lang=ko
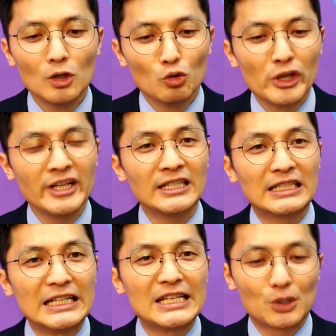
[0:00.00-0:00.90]
우리는
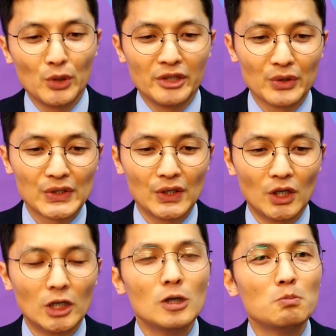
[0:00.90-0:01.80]

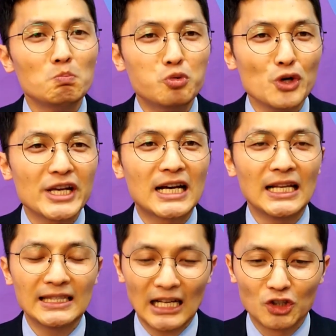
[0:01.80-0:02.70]
그리스도인으로서
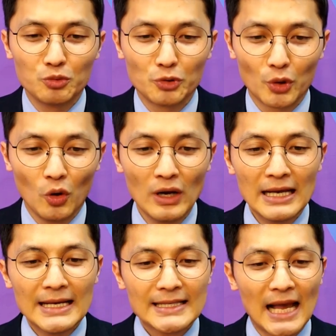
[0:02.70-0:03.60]
무익한 다툼으로
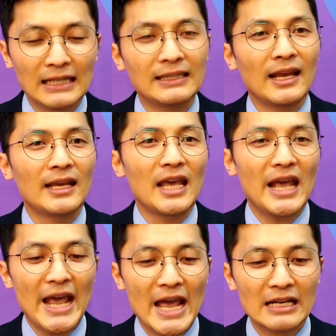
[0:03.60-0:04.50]
상대에게
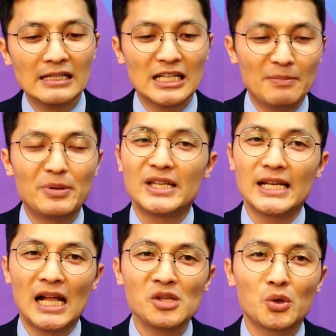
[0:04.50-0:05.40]
해를
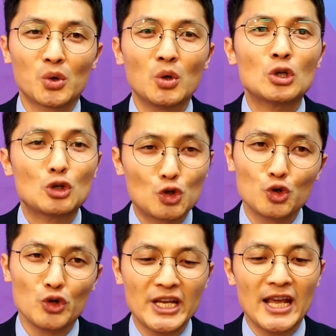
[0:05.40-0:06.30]
입히지 않도록
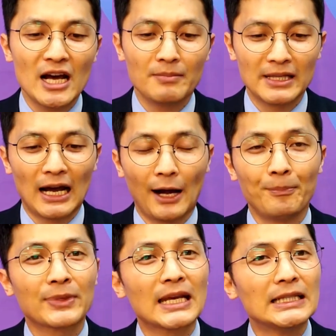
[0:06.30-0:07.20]
주의해야 합니다.
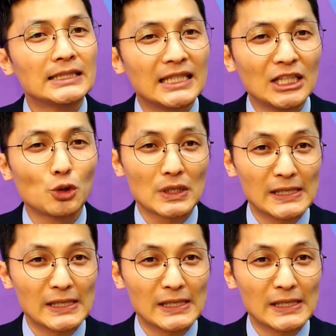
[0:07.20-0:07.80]
디도서